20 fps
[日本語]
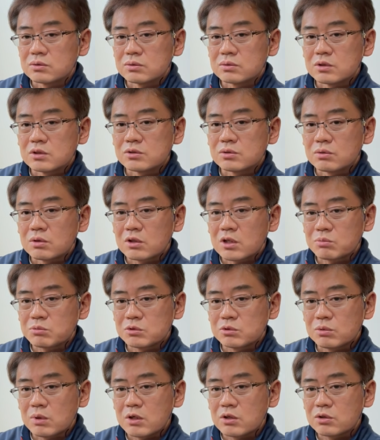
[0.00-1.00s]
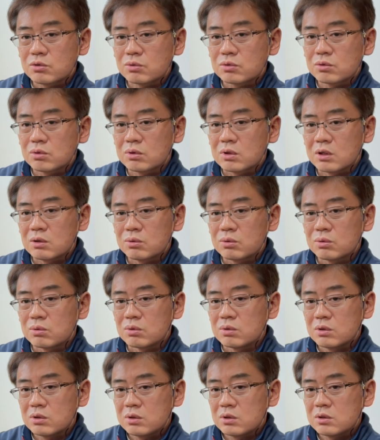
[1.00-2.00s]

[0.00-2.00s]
んですよね多分 Y 極とかを